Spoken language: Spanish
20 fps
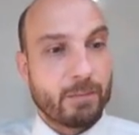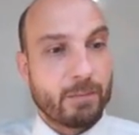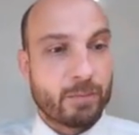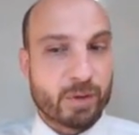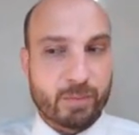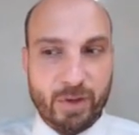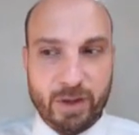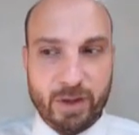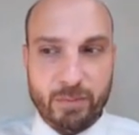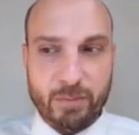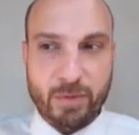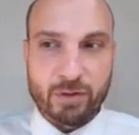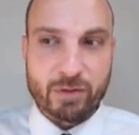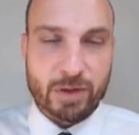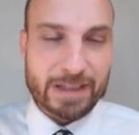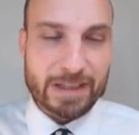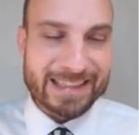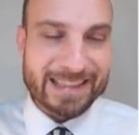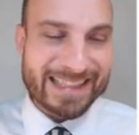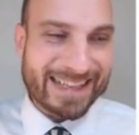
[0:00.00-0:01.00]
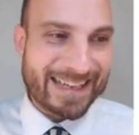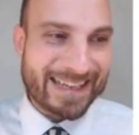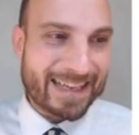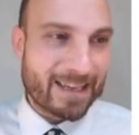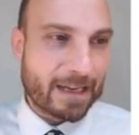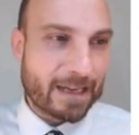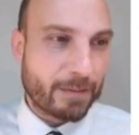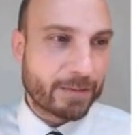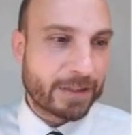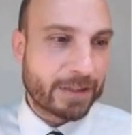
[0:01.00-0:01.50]
pues podemos
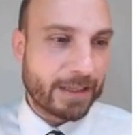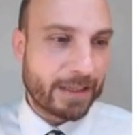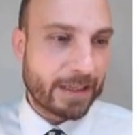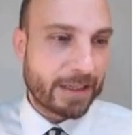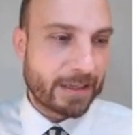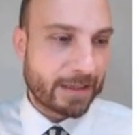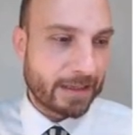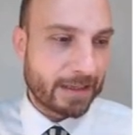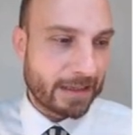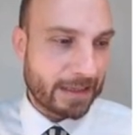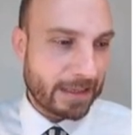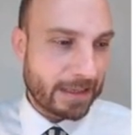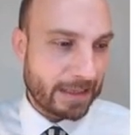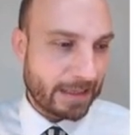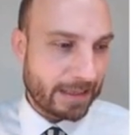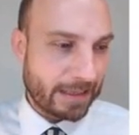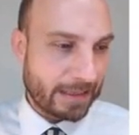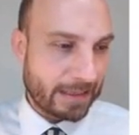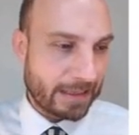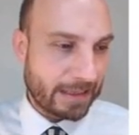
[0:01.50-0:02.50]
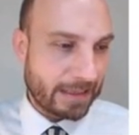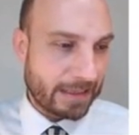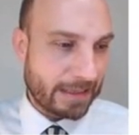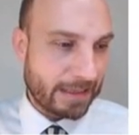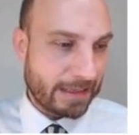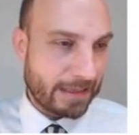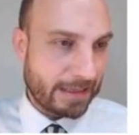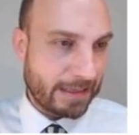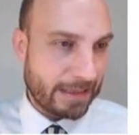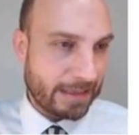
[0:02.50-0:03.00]
llegar a obtener
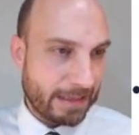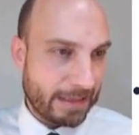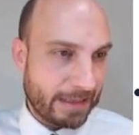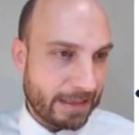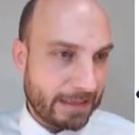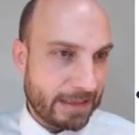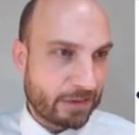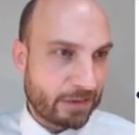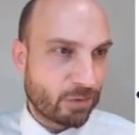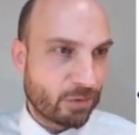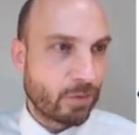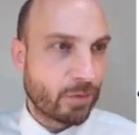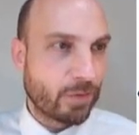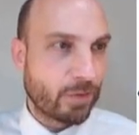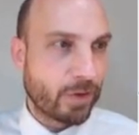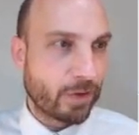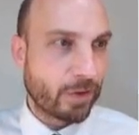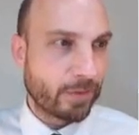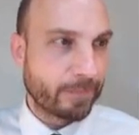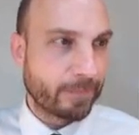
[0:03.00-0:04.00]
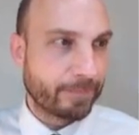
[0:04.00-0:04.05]
la solución.